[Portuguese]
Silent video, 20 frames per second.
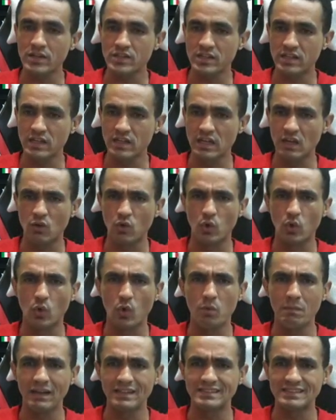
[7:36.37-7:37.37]
acho que ele
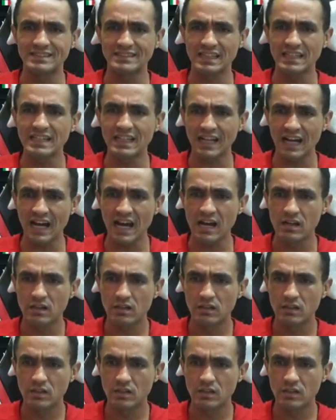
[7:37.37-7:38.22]
colocou mais 100k